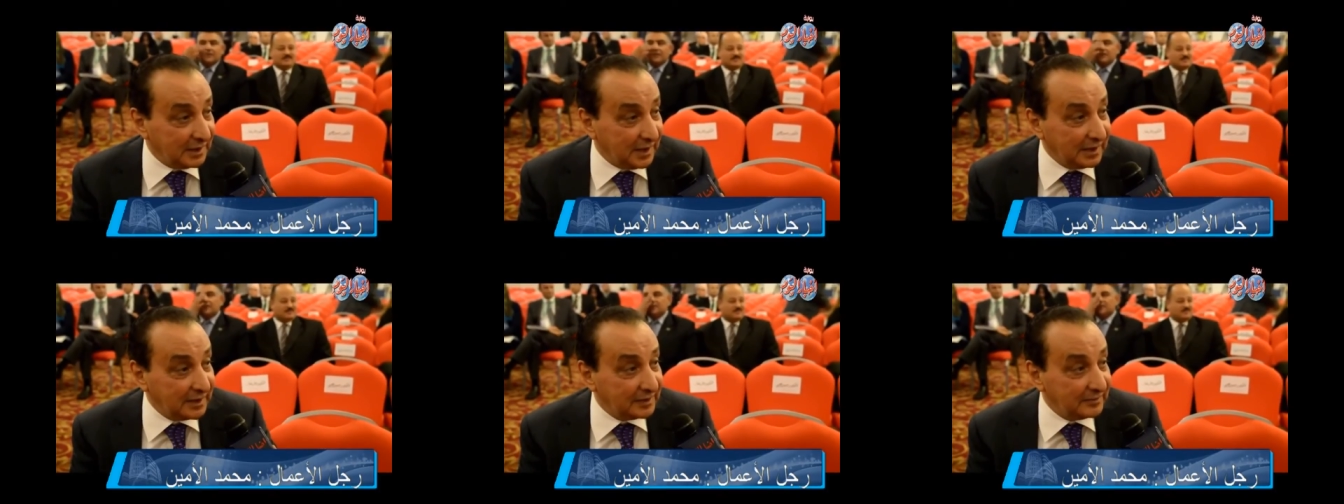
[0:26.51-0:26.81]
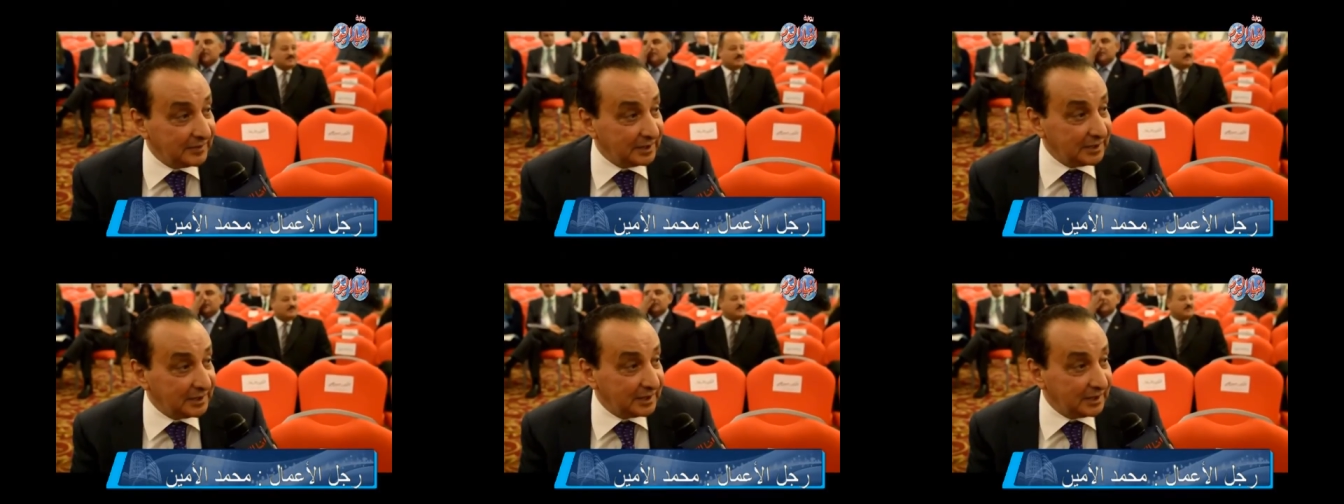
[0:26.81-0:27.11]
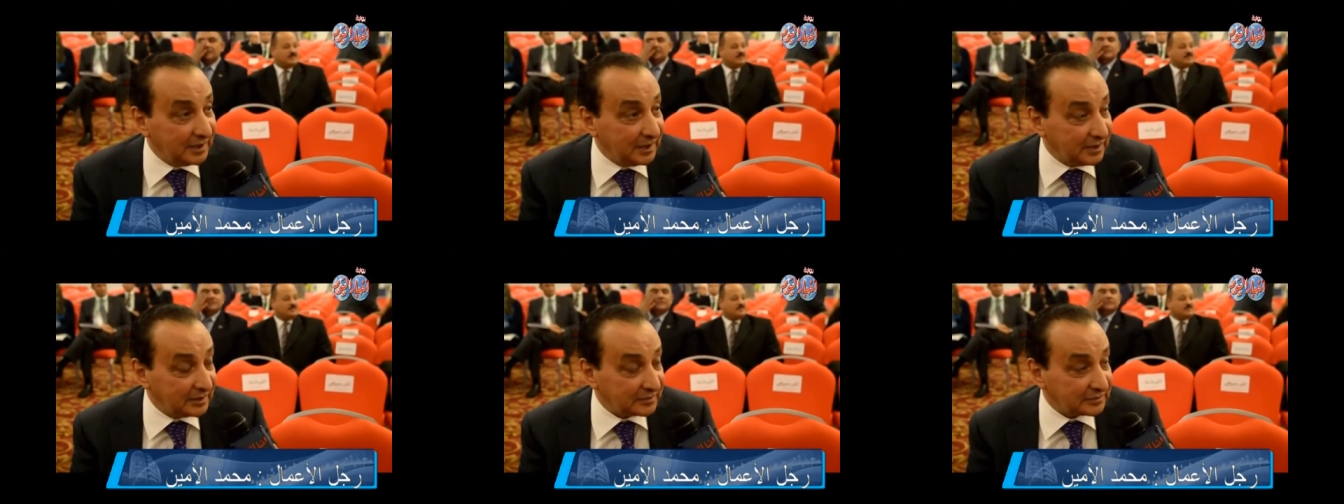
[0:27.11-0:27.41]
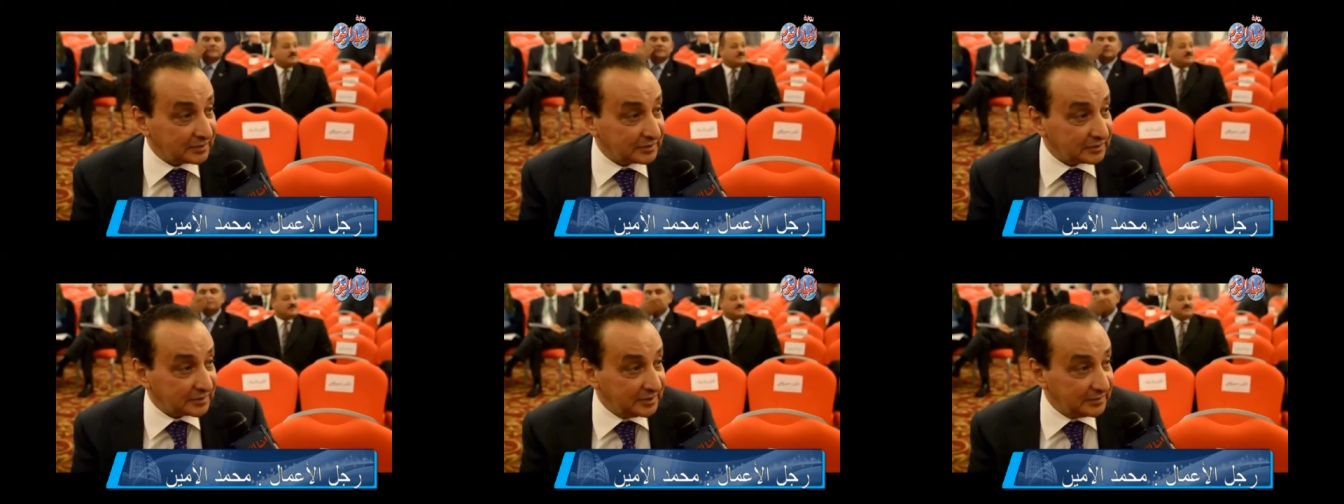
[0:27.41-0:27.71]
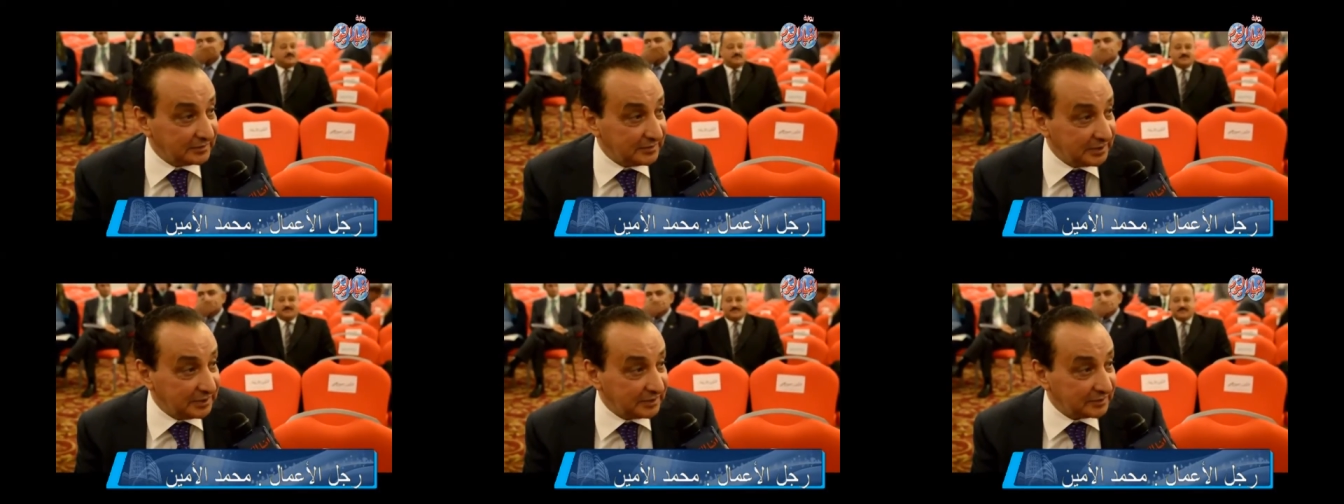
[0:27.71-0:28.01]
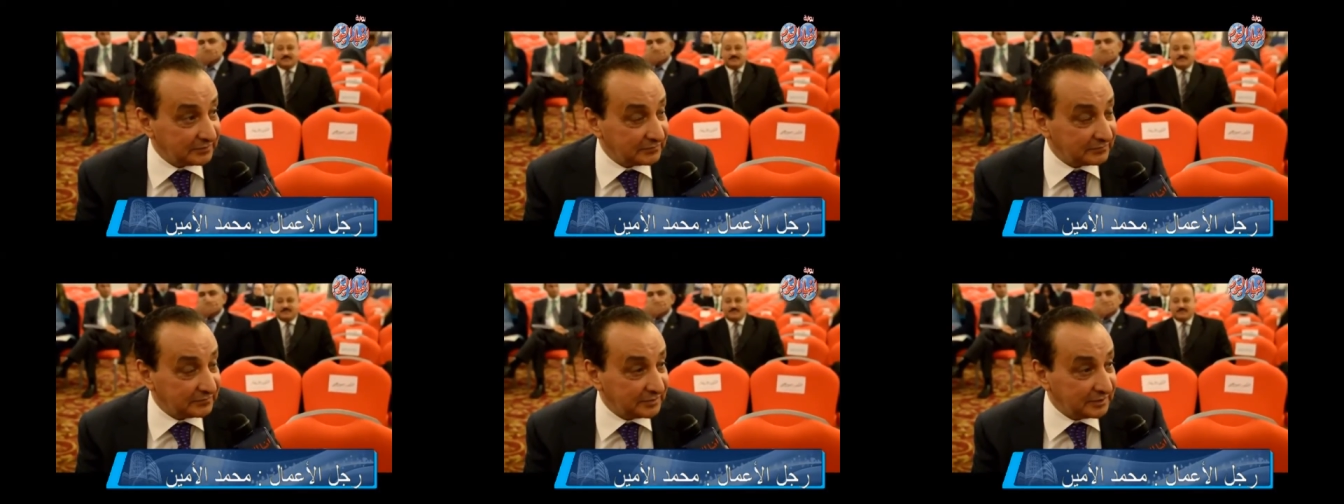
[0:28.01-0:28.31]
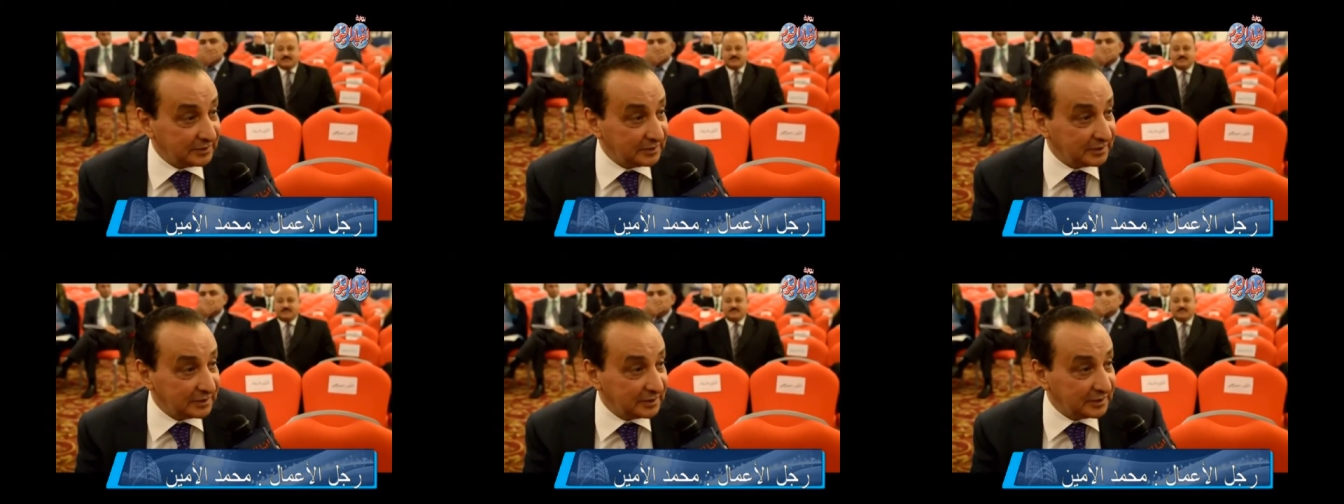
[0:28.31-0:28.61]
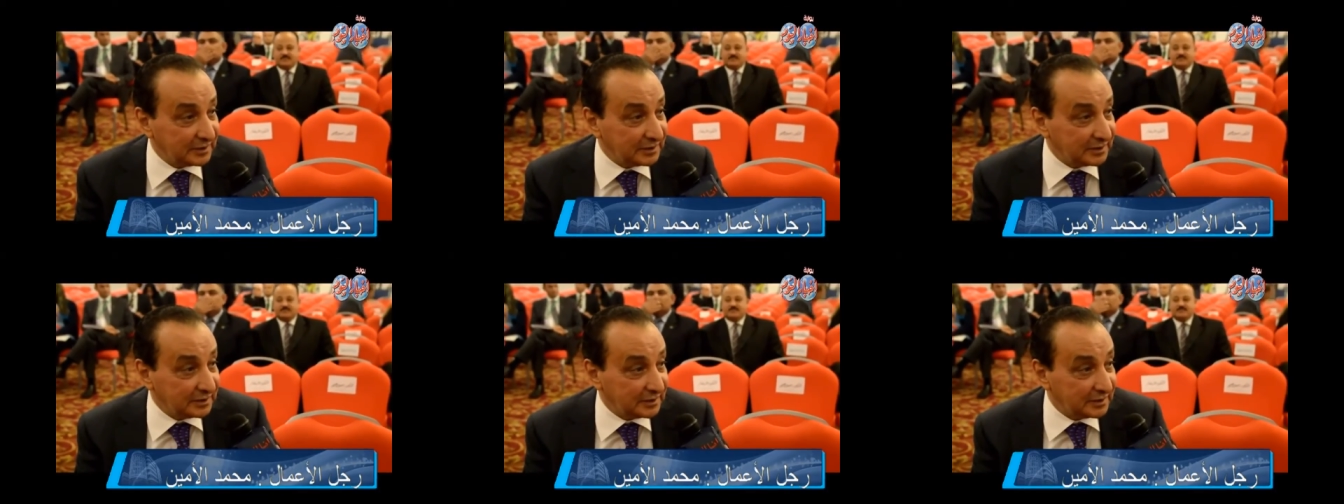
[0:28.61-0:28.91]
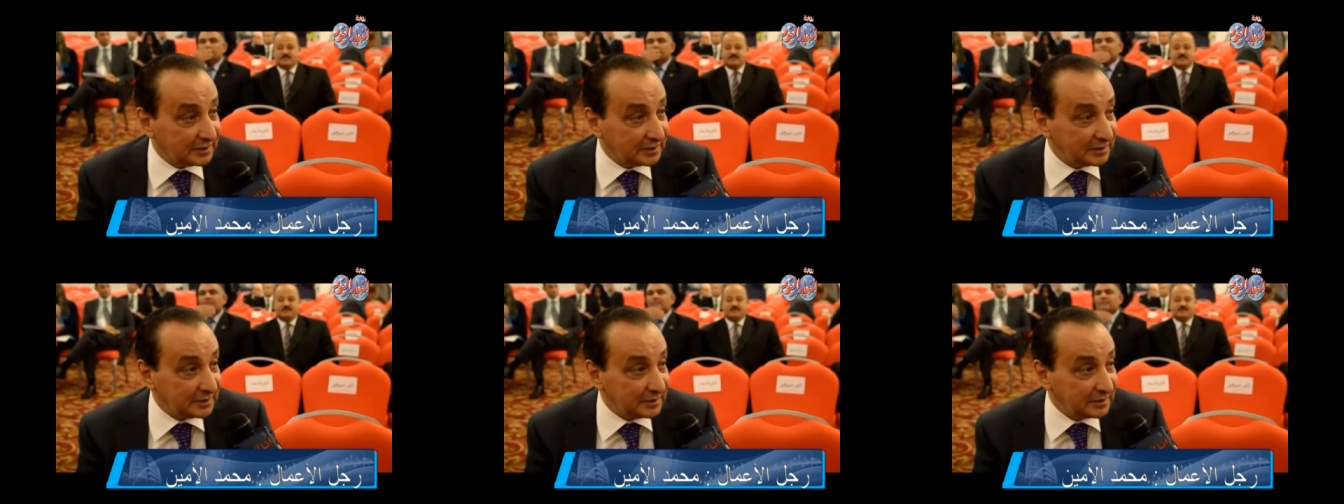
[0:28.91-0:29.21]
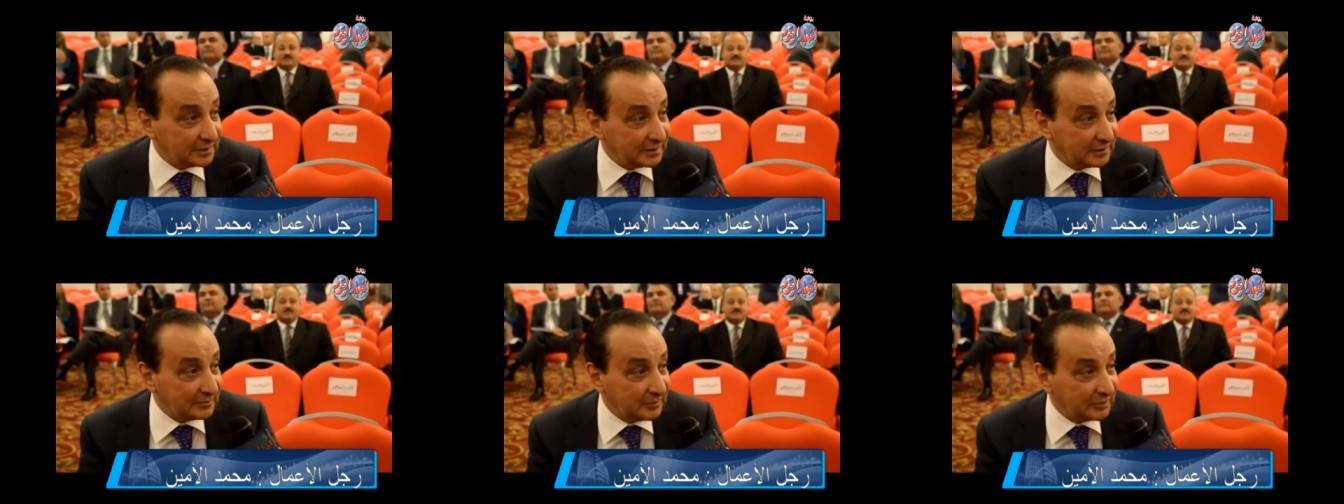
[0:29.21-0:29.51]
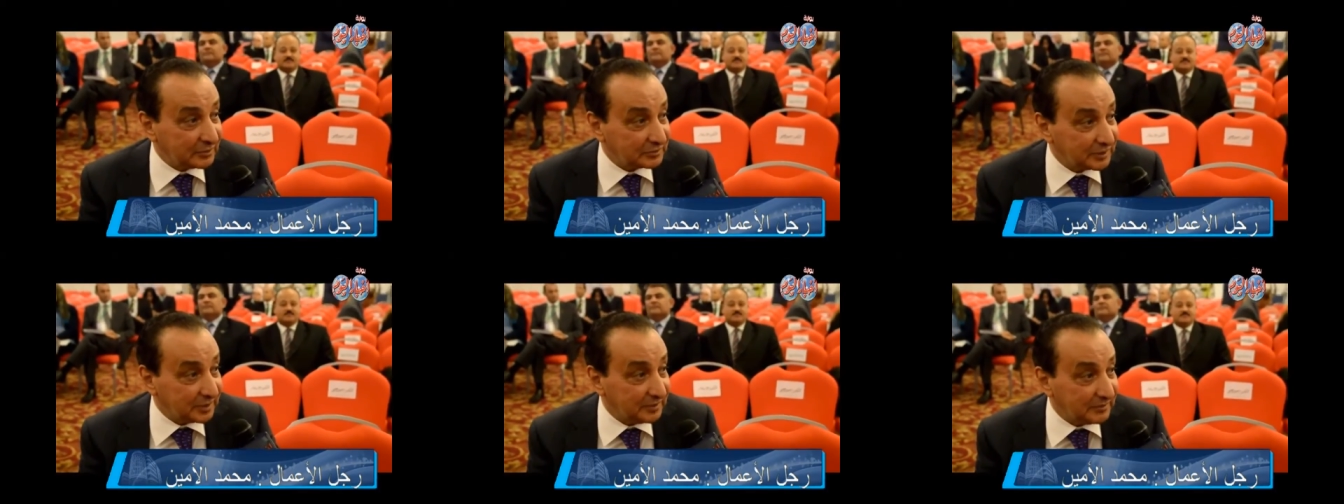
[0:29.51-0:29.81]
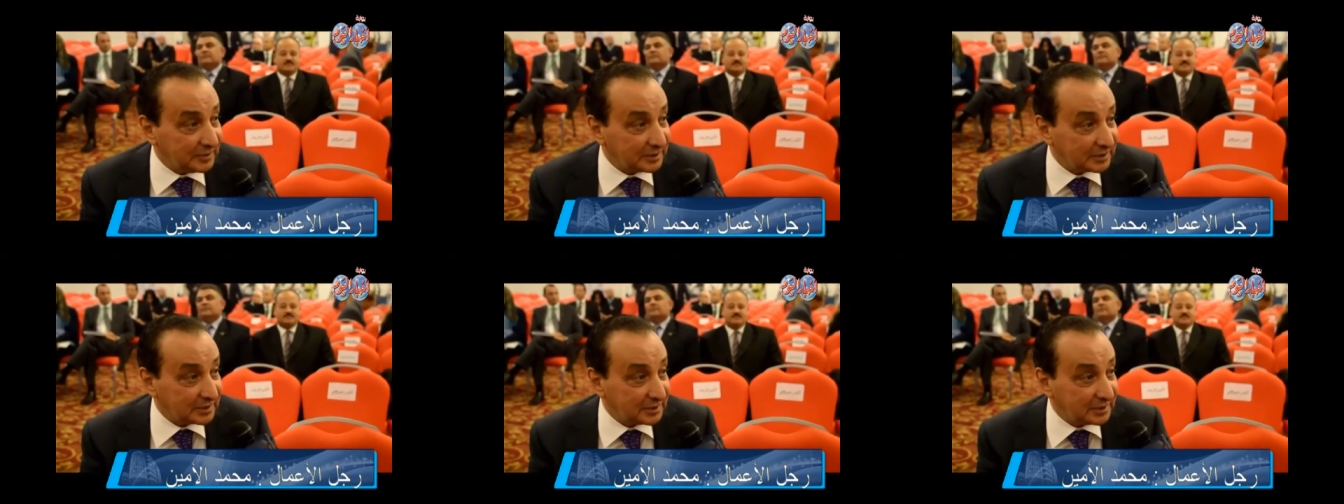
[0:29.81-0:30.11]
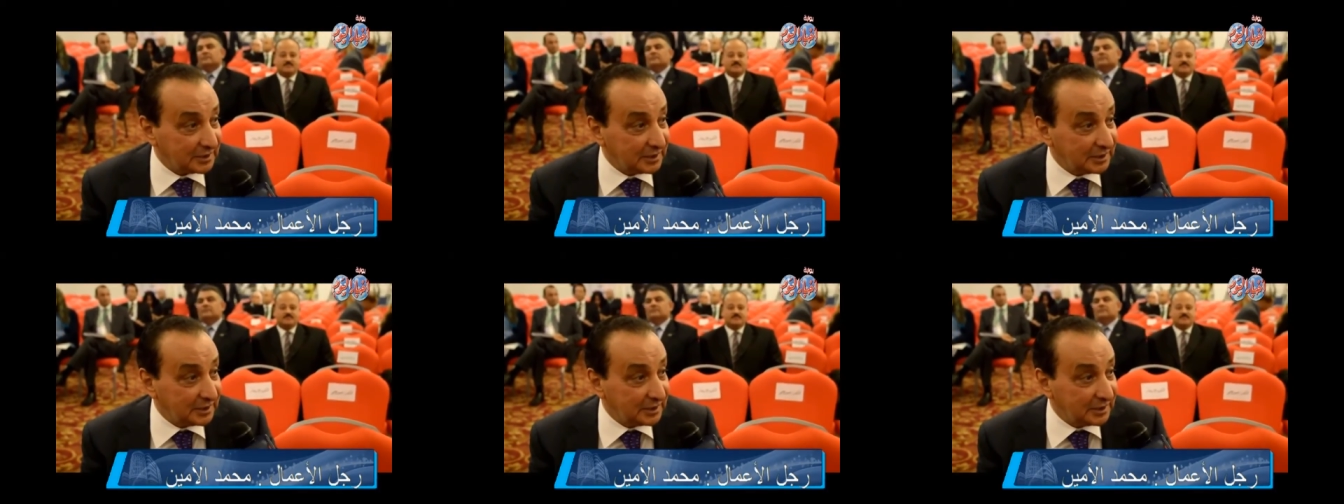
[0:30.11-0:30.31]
هيبقى ليها اثر كبير في مؤتمر